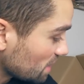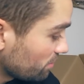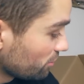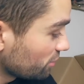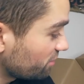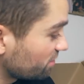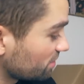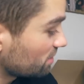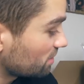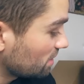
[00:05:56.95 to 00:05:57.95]

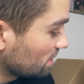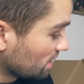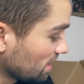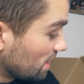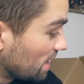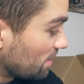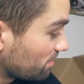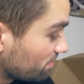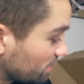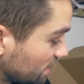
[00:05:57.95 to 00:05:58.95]
Mützen.
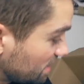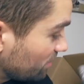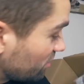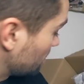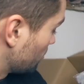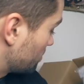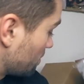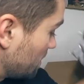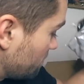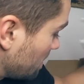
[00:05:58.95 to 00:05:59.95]
Ähm, in dem Sinne muss ich
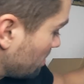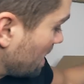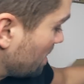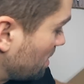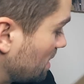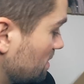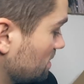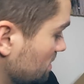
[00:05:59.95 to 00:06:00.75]
auf jeden Fall mal einmal